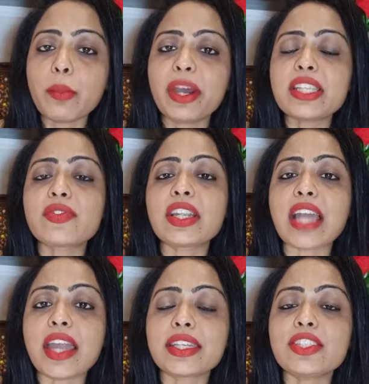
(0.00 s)
पर इस वक्त
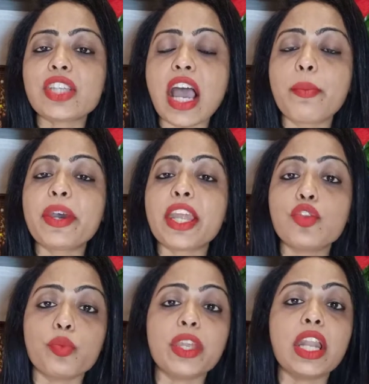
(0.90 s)
टारगेट जहां पर है
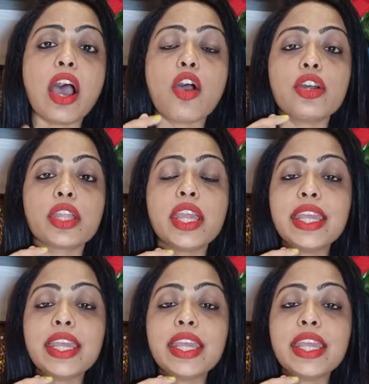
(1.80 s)
रूबीना और